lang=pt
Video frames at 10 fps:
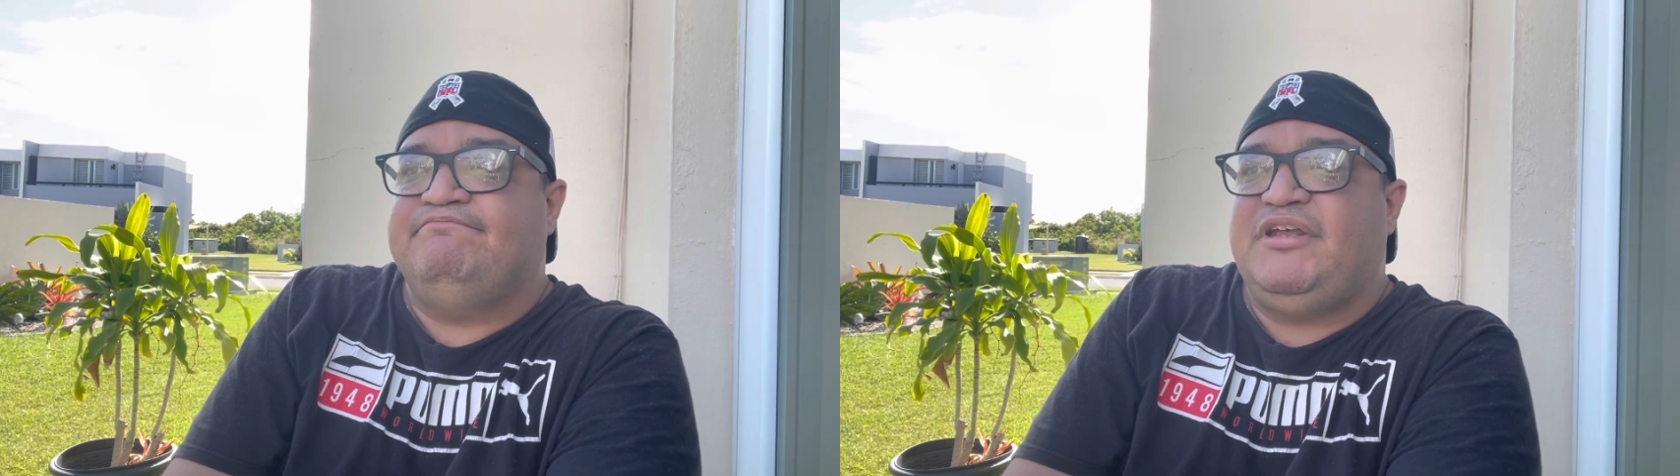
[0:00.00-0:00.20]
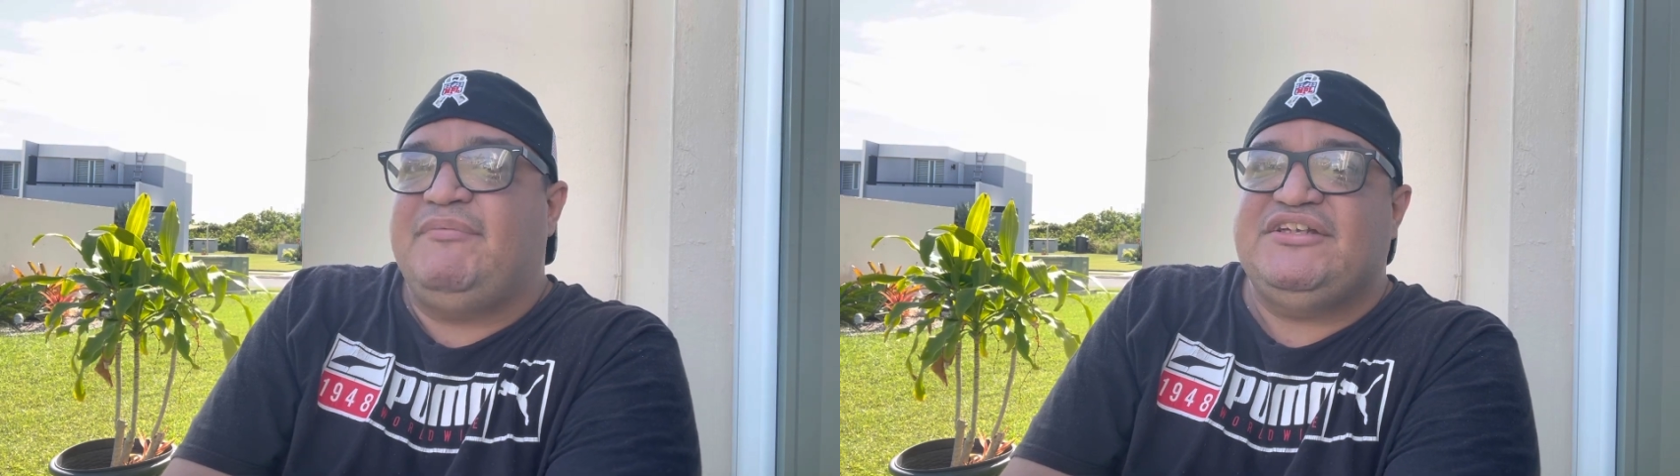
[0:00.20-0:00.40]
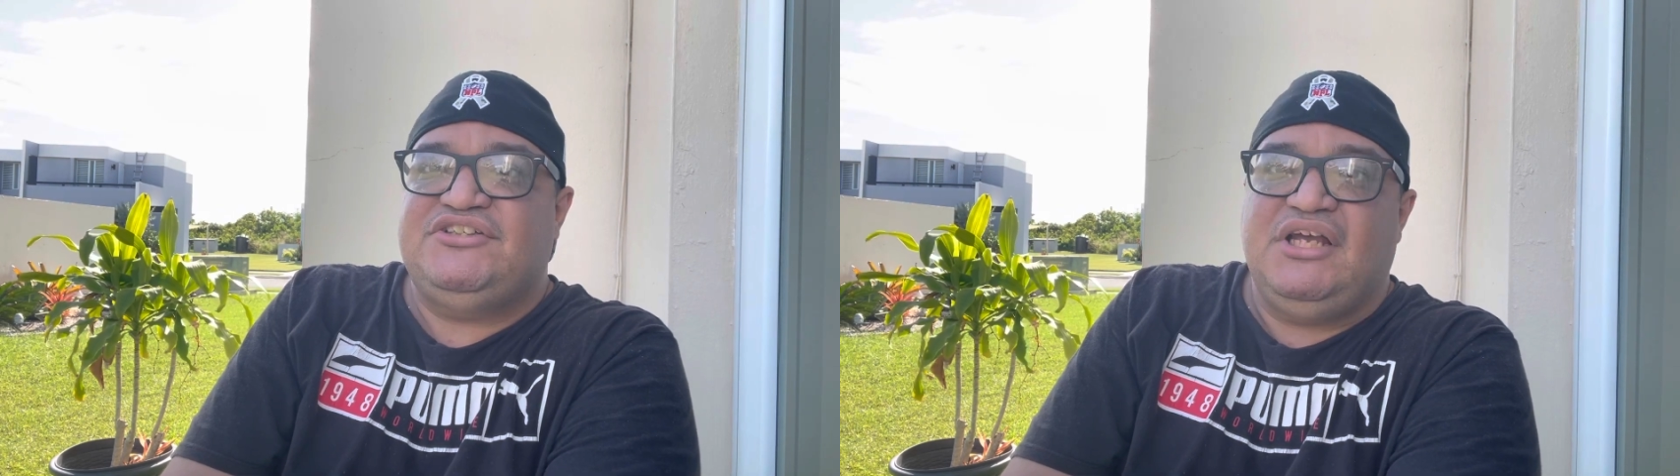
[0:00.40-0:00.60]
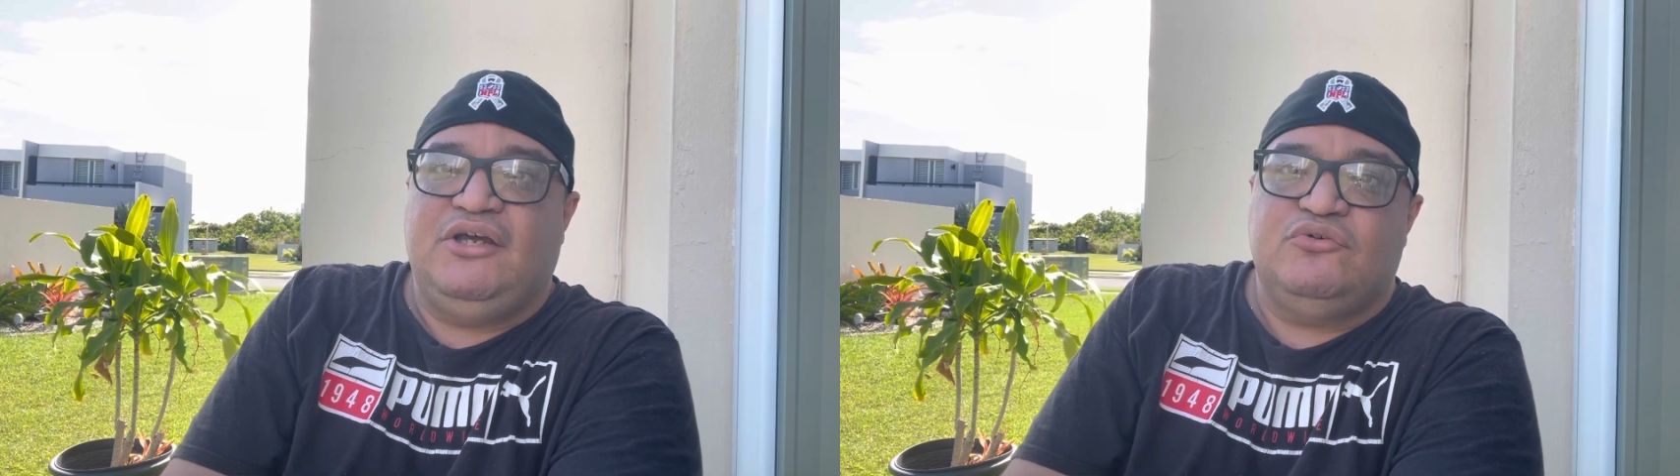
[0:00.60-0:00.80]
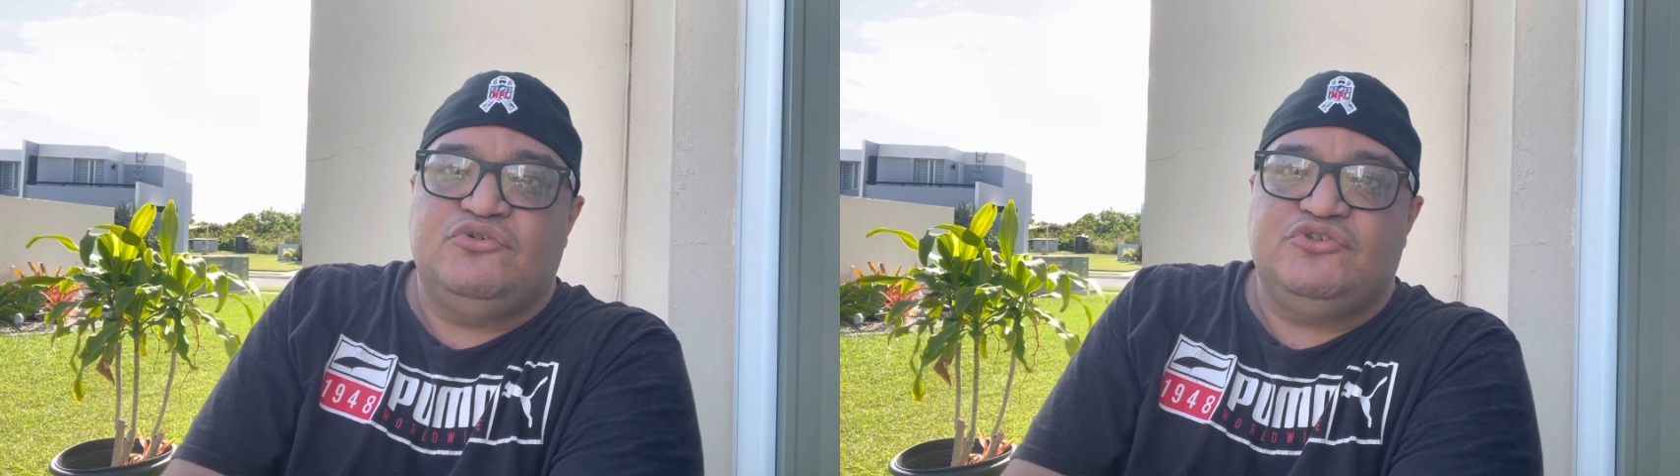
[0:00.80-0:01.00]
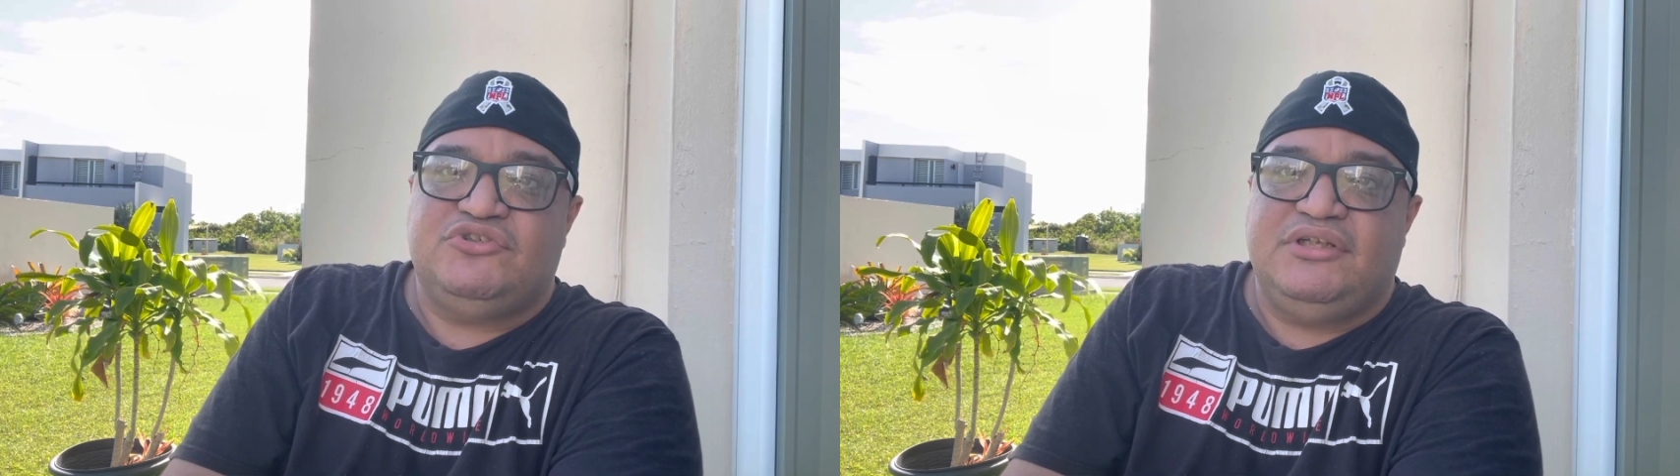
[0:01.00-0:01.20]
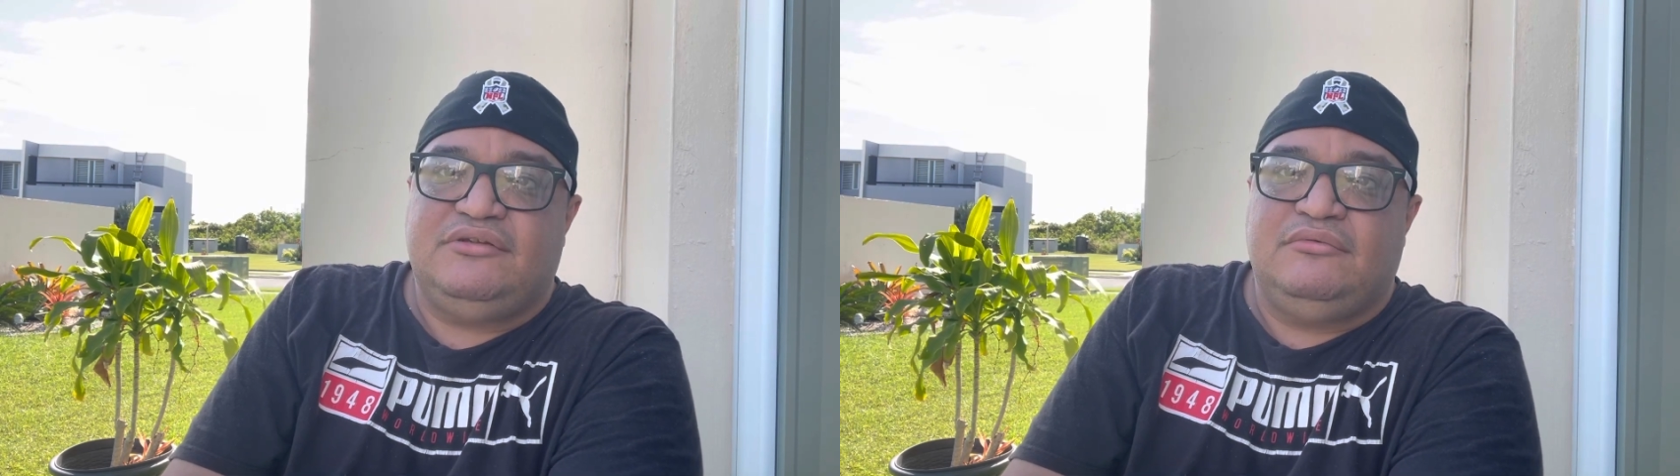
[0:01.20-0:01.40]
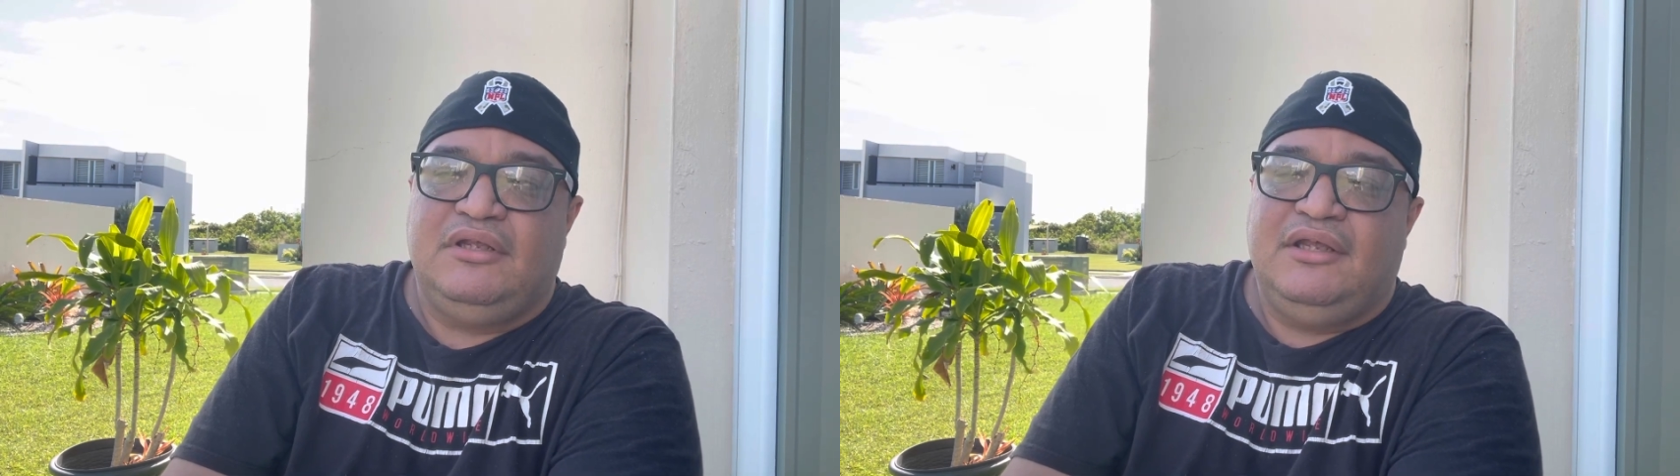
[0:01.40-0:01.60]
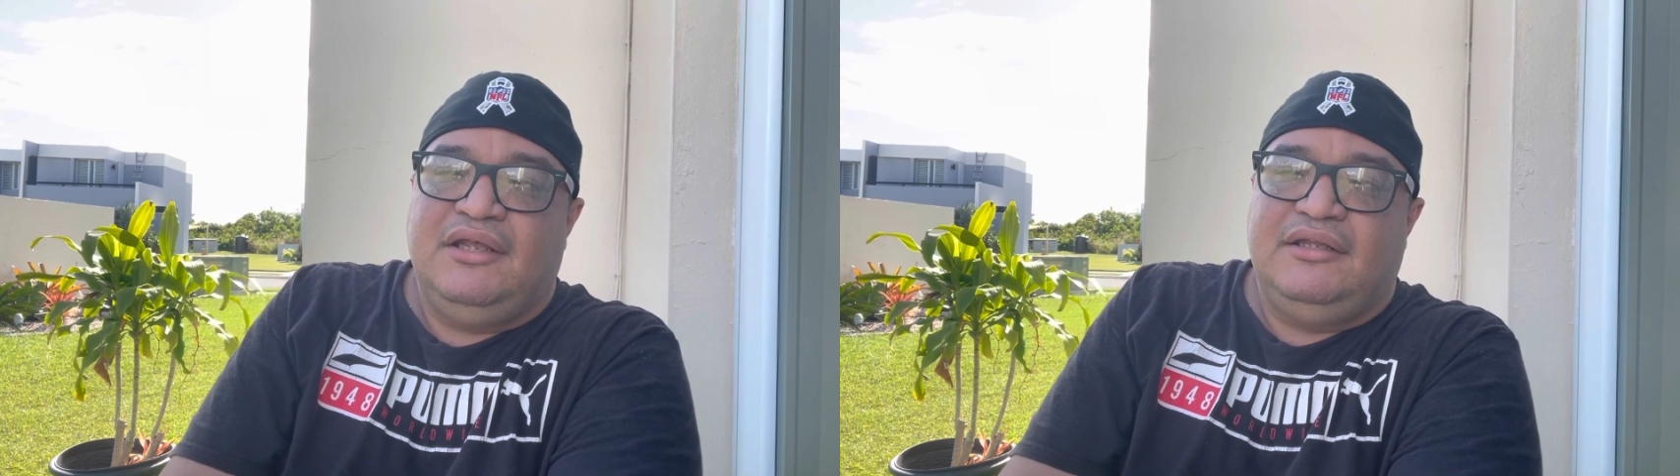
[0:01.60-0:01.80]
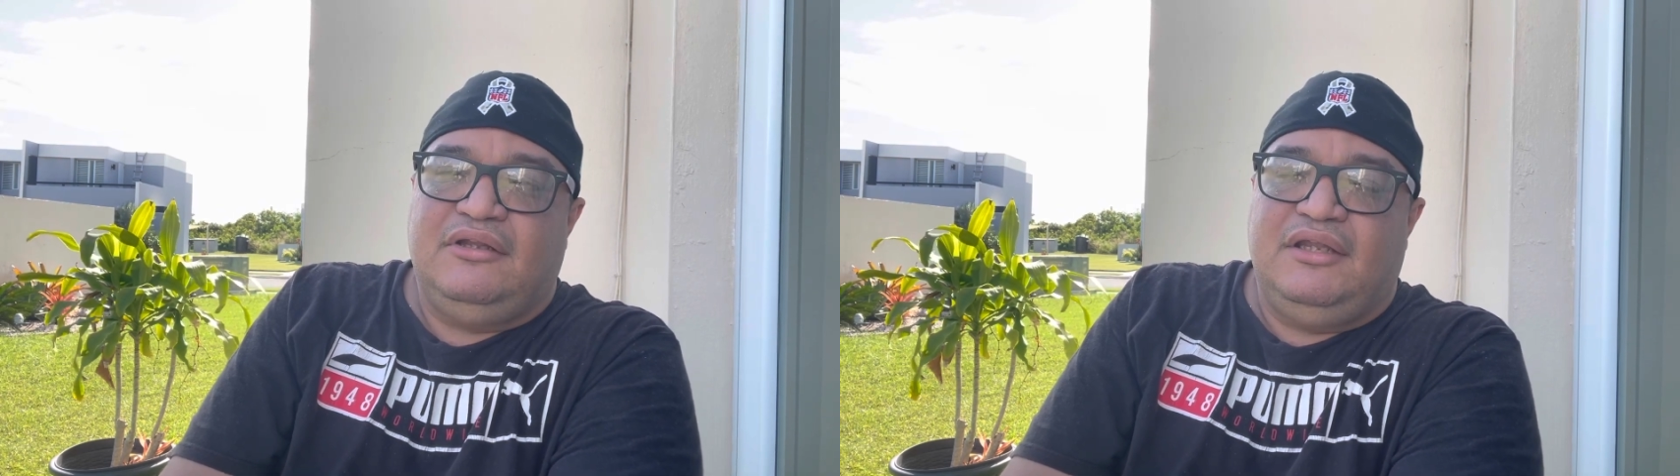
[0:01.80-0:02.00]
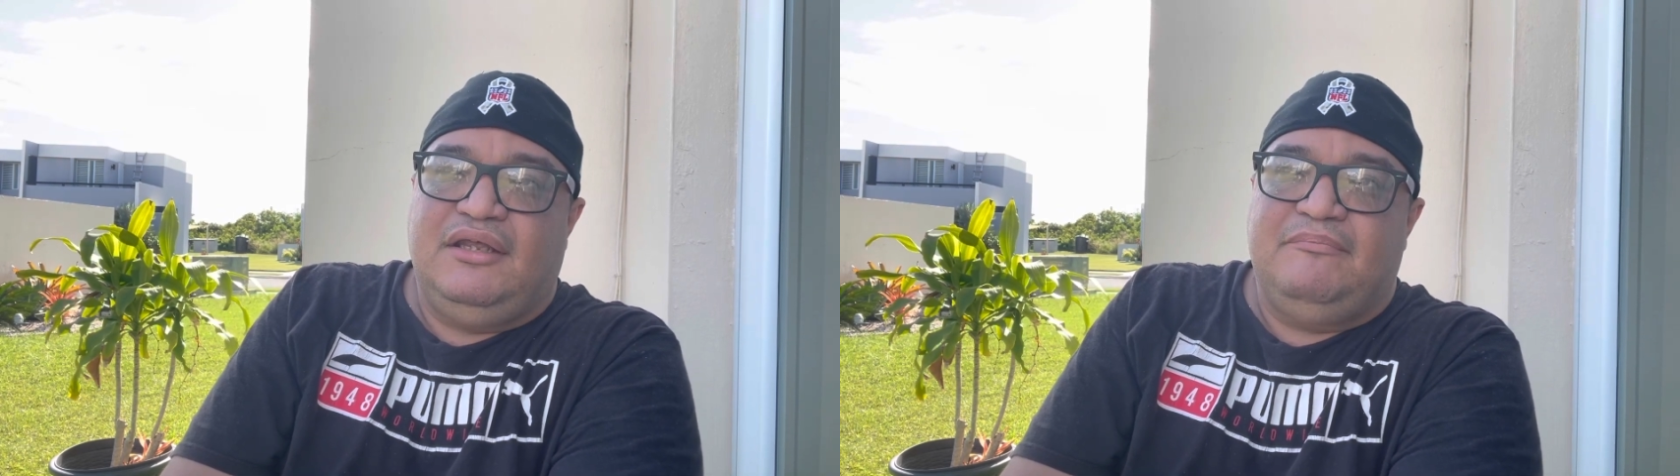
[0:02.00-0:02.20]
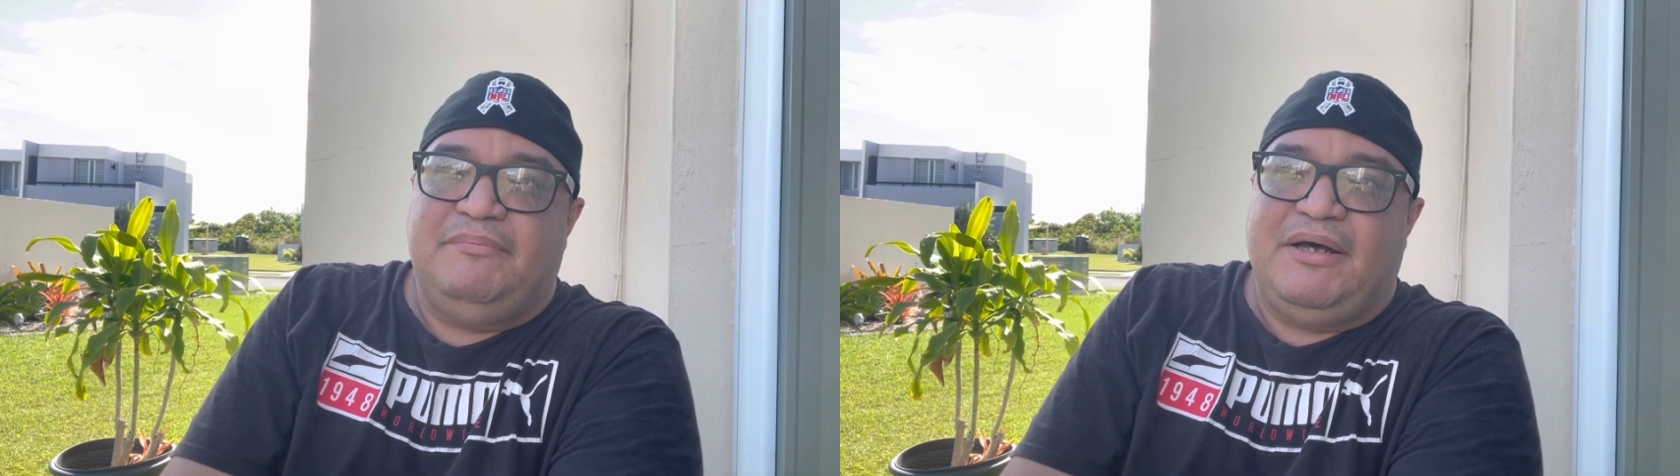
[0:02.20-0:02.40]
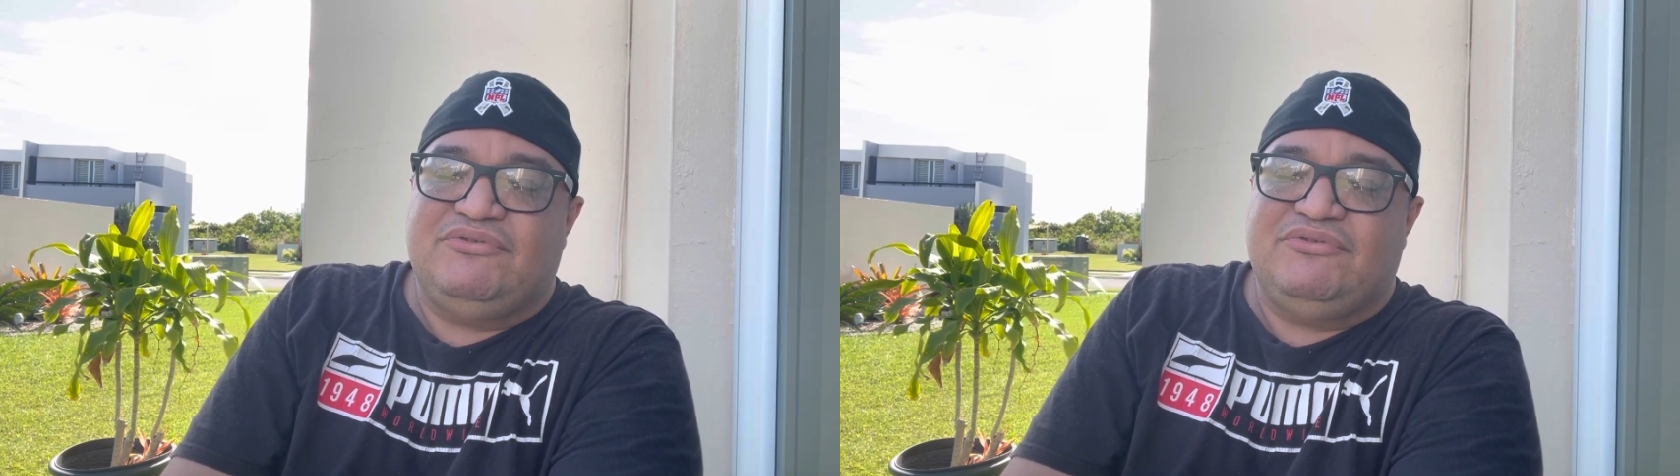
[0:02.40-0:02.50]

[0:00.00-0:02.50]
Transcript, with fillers: evangélicos de, de eh,